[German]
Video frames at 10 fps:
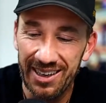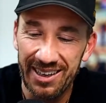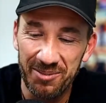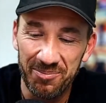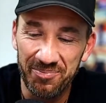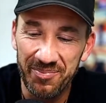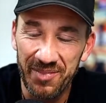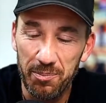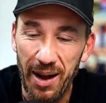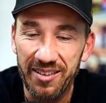ähm,
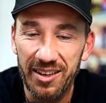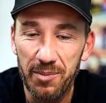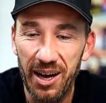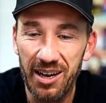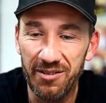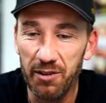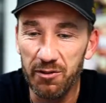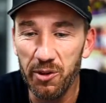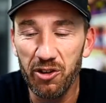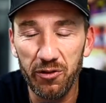Basketball war
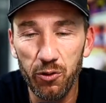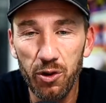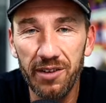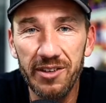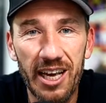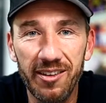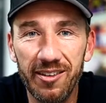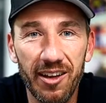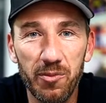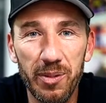für mich früher wie
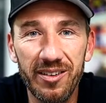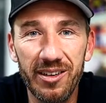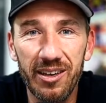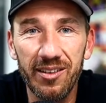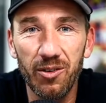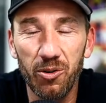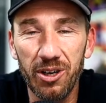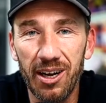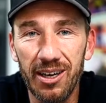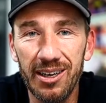jetzt das Business
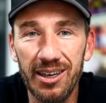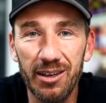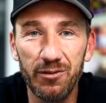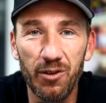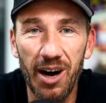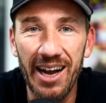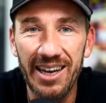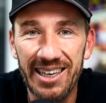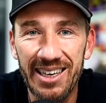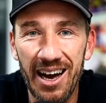oder äh, vor
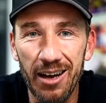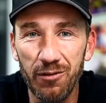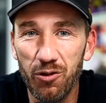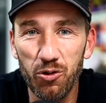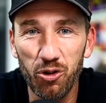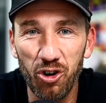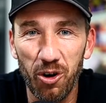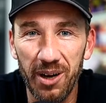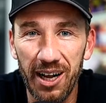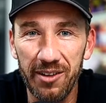einigen Jahren
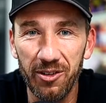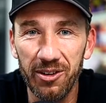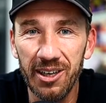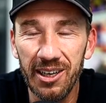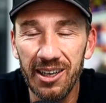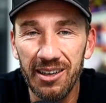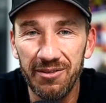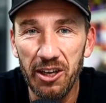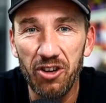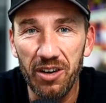Photoshop. Also
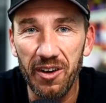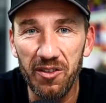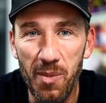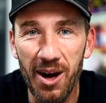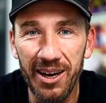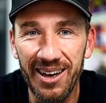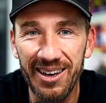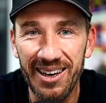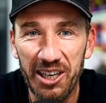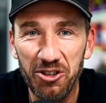wenn ich etwas mache, ja
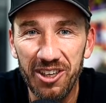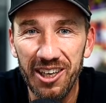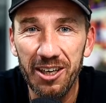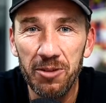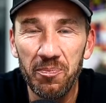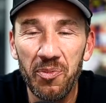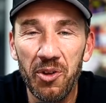dann richtig.